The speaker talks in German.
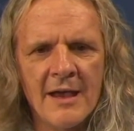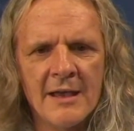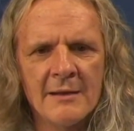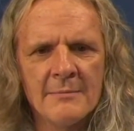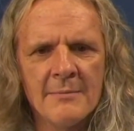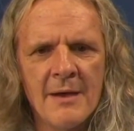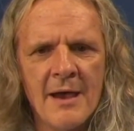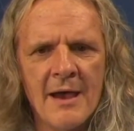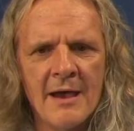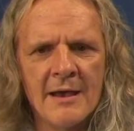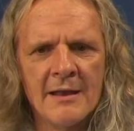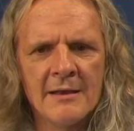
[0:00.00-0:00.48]

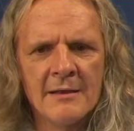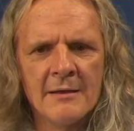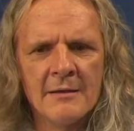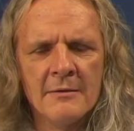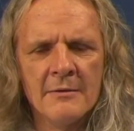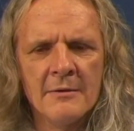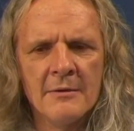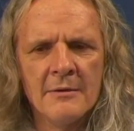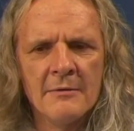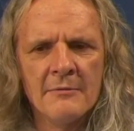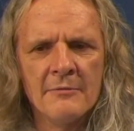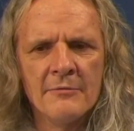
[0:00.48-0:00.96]
einmal
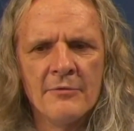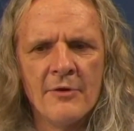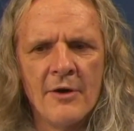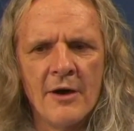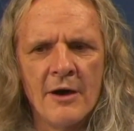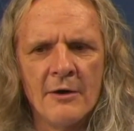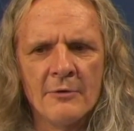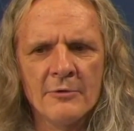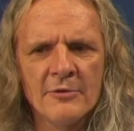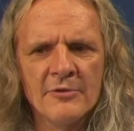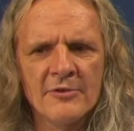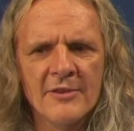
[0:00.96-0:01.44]
eine
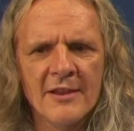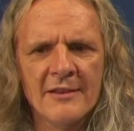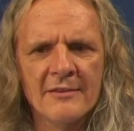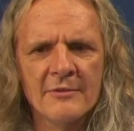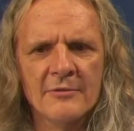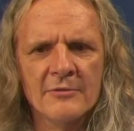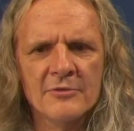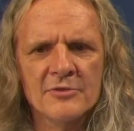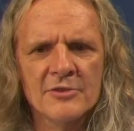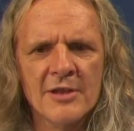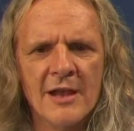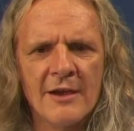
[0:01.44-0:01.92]

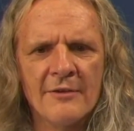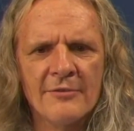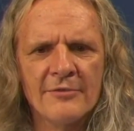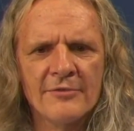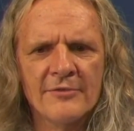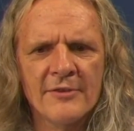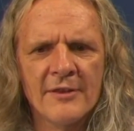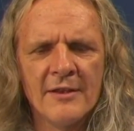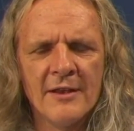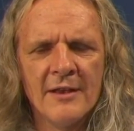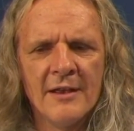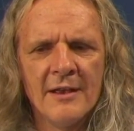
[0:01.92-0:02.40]
Voraussetzung
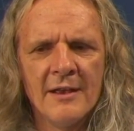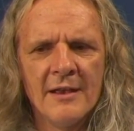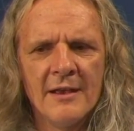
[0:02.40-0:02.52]
schafft,